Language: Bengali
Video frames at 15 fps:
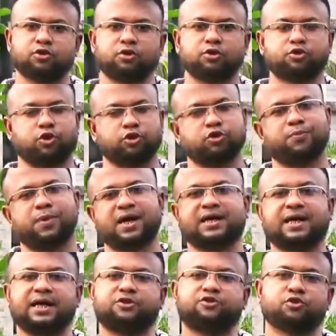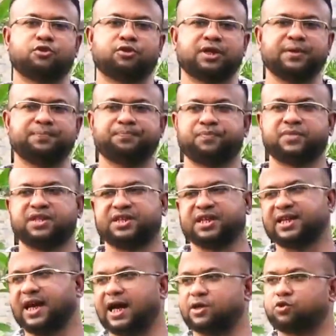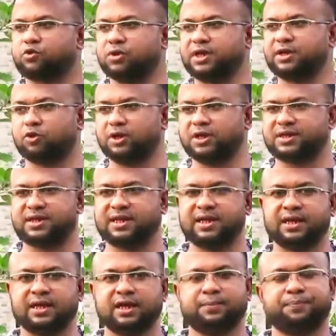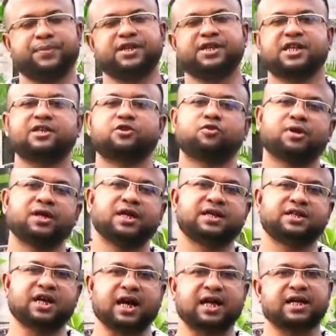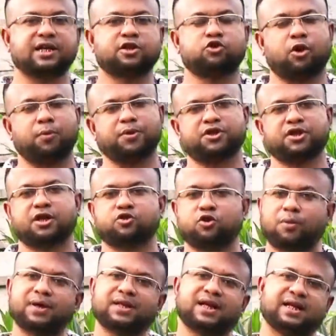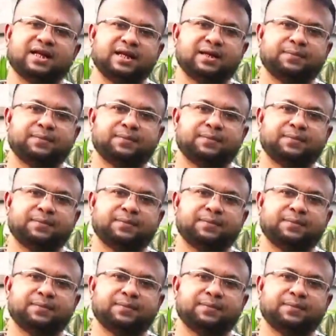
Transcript: জন্য শতভাগ কার্যকরী যে গাছগুলি রয়েছে বিশেষ করে শারীরিক সমস্যার সমাধানে